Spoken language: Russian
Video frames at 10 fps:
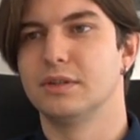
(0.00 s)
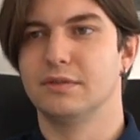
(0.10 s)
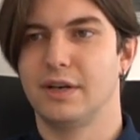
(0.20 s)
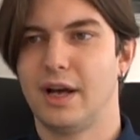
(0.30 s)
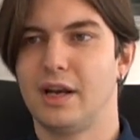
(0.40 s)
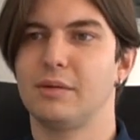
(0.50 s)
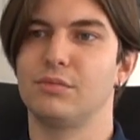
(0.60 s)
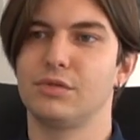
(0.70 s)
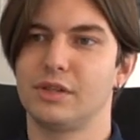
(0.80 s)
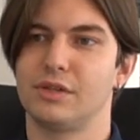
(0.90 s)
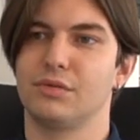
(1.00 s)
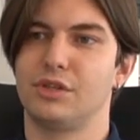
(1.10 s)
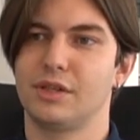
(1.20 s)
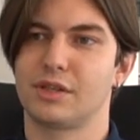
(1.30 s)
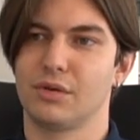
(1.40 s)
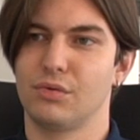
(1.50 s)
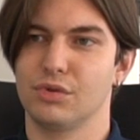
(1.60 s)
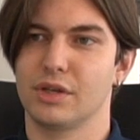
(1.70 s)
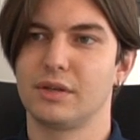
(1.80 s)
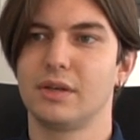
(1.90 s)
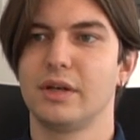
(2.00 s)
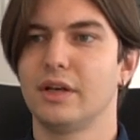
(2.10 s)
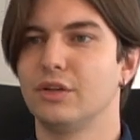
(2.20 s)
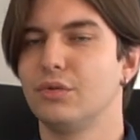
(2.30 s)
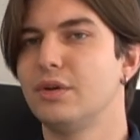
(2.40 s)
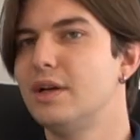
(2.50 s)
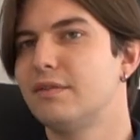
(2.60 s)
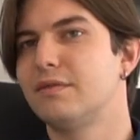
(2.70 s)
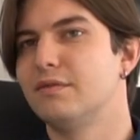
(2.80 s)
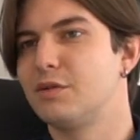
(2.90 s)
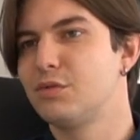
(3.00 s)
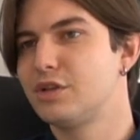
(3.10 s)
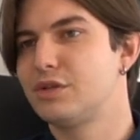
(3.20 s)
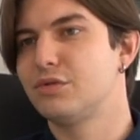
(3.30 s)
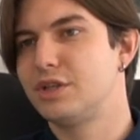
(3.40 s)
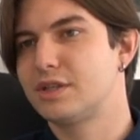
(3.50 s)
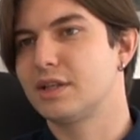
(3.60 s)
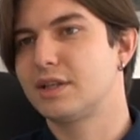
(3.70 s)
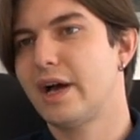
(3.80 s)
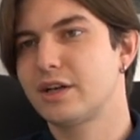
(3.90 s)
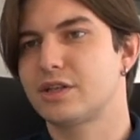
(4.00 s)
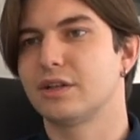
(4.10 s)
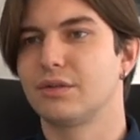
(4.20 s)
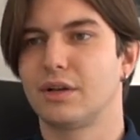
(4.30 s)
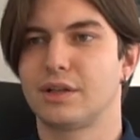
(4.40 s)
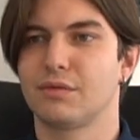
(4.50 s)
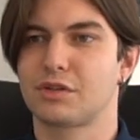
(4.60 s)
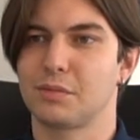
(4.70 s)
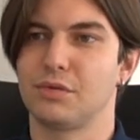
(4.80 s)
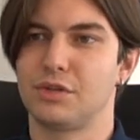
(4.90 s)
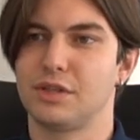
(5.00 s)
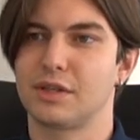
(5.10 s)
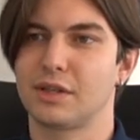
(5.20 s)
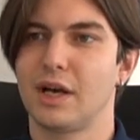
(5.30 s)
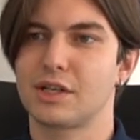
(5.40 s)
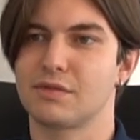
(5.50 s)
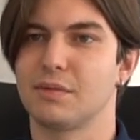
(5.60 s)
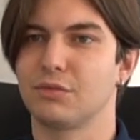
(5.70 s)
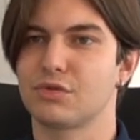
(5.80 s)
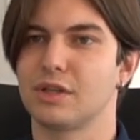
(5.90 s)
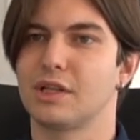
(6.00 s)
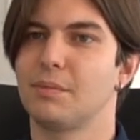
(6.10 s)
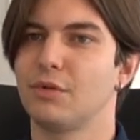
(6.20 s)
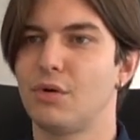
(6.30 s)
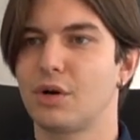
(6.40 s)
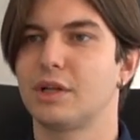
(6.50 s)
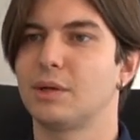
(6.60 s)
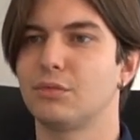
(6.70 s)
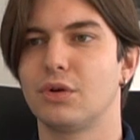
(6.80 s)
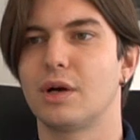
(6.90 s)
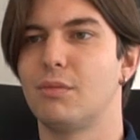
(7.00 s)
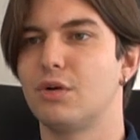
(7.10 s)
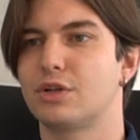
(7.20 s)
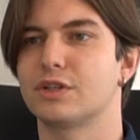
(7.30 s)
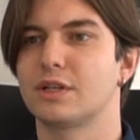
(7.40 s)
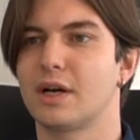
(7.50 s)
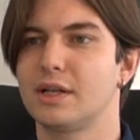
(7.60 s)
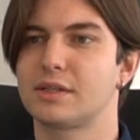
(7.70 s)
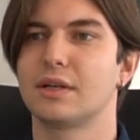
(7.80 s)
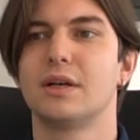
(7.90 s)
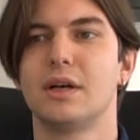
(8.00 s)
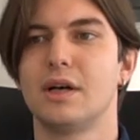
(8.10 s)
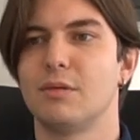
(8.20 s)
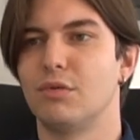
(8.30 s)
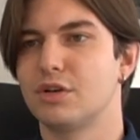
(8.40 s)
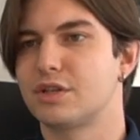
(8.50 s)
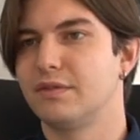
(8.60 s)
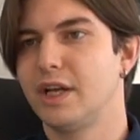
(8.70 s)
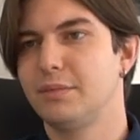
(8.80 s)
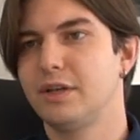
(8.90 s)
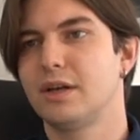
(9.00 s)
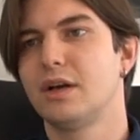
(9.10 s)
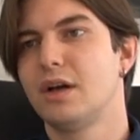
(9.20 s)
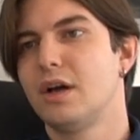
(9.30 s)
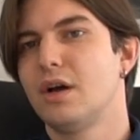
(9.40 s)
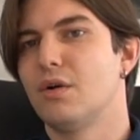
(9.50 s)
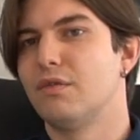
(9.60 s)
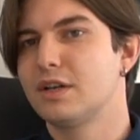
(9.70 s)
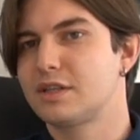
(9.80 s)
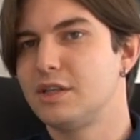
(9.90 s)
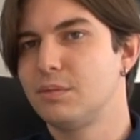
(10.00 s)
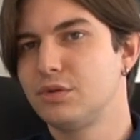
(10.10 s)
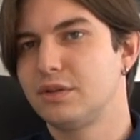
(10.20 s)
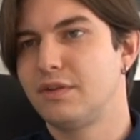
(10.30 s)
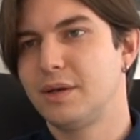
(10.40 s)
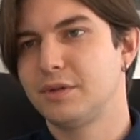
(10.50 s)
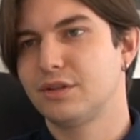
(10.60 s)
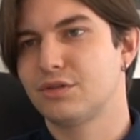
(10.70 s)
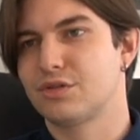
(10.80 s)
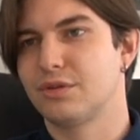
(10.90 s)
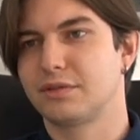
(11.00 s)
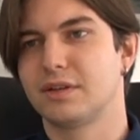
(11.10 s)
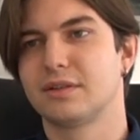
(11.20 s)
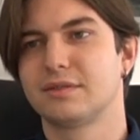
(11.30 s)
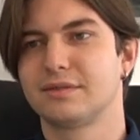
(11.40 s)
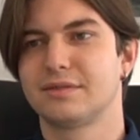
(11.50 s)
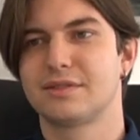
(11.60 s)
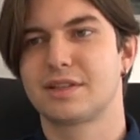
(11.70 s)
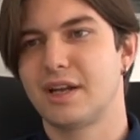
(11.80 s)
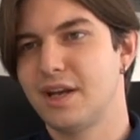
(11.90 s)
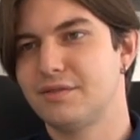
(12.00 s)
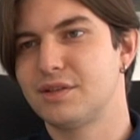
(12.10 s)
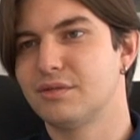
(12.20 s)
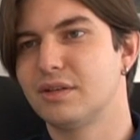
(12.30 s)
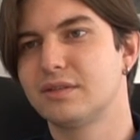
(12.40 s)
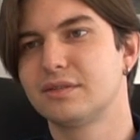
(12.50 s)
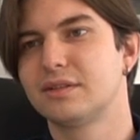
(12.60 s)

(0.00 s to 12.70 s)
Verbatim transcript: Вы реально будете учиться хуже. Ну или вы будете учиться так же, но для того, чтобы учиться так же, вам нужно намного-намного больше стараться, больше времени. У вас не будет времени на тусовки, скорее всего.